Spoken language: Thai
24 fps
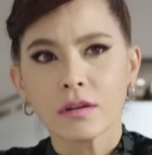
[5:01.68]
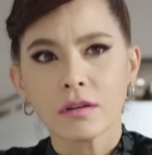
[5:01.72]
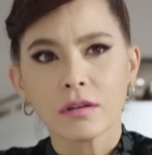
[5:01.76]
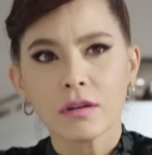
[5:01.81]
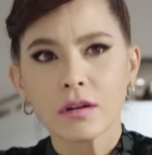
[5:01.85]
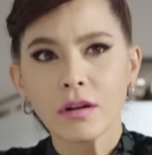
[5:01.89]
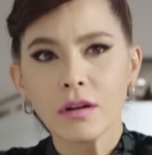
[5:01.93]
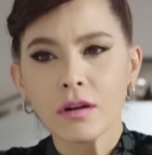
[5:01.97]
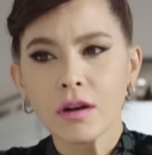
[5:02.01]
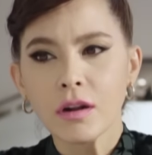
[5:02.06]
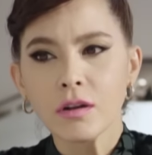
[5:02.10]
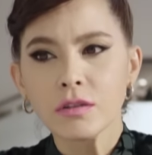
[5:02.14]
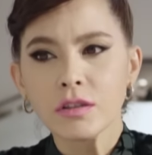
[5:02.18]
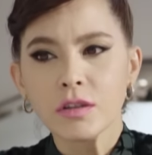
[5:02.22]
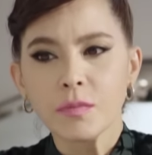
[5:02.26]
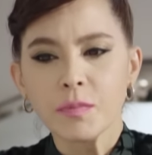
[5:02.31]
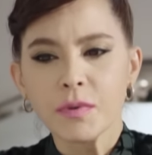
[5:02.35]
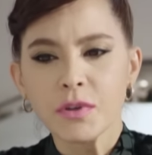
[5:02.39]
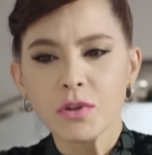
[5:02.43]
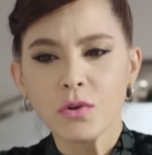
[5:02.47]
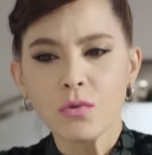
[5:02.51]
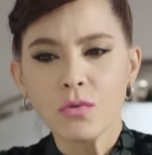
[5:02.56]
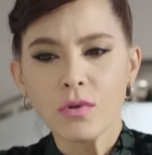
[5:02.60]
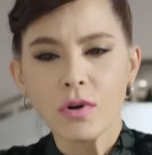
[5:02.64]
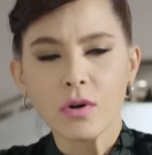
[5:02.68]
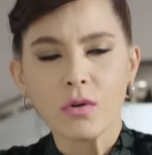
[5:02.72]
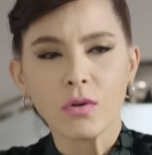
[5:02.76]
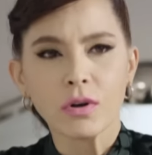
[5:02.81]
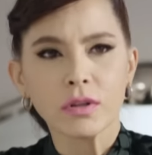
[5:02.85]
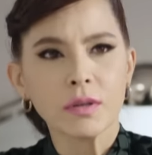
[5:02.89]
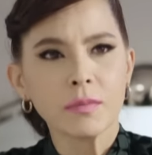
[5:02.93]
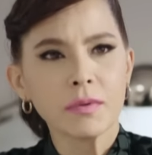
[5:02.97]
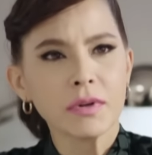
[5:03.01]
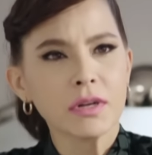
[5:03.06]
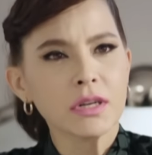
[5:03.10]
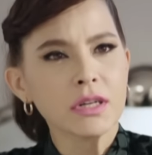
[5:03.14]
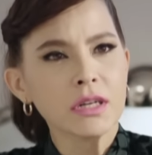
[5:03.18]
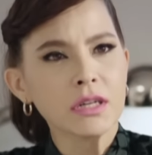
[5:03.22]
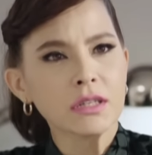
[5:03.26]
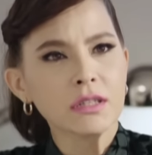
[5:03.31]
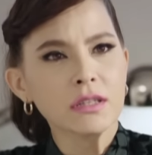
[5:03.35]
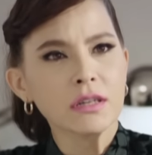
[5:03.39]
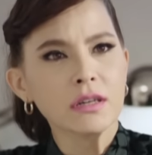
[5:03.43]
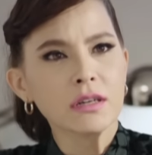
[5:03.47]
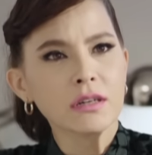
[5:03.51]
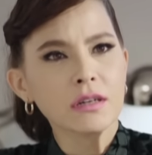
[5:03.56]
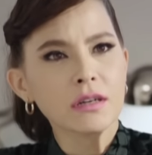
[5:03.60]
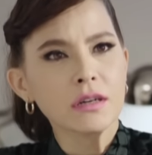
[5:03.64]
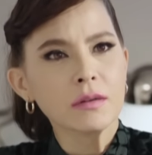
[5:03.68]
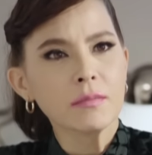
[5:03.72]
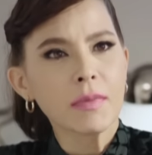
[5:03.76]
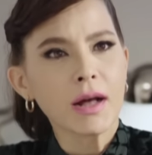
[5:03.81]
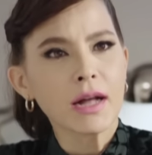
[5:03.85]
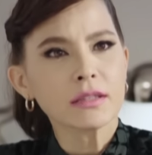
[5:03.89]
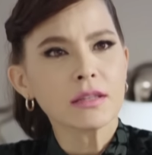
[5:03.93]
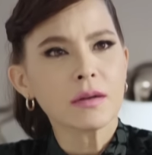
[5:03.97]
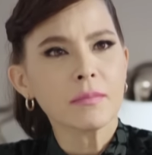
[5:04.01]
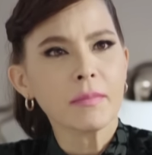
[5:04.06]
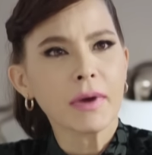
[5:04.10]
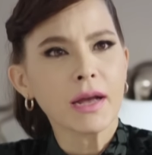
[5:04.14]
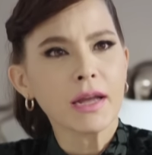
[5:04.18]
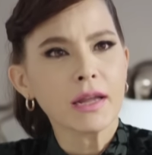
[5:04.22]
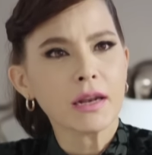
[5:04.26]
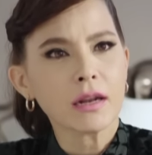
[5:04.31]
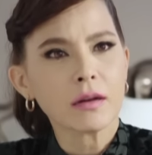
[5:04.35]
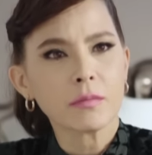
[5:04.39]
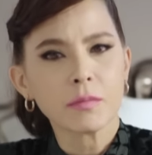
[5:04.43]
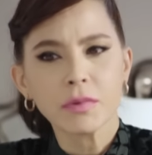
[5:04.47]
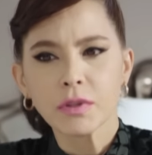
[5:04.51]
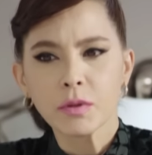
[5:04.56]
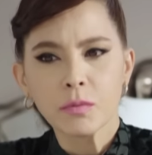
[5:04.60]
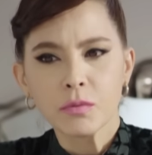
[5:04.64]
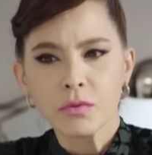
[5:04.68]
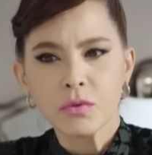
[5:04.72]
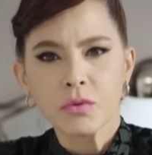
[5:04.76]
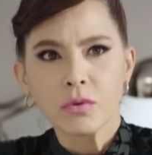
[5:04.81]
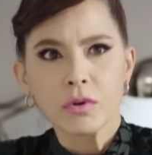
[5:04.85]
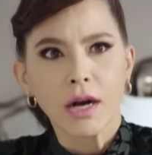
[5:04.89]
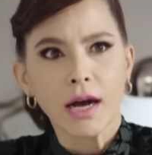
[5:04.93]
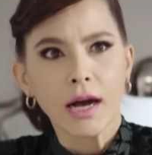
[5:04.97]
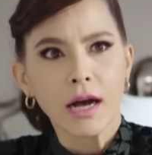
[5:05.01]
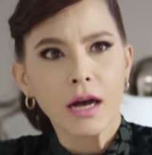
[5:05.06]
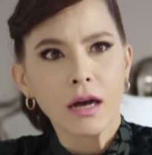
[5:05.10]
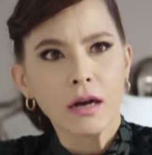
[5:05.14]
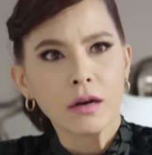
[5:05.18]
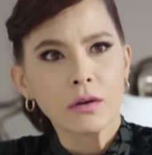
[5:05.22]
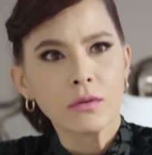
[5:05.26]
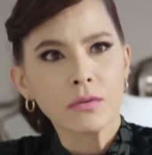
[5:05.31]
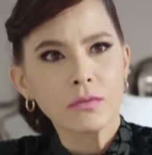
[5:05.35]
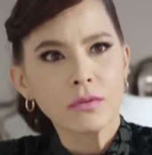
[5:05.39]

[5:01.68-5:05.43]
ก็แล้วเราจะไปยุ่งกับคนที่มันเรื่องเยอะเรื่องมากทำไมล่ะไม่ต้องไปยุ่งกับเขา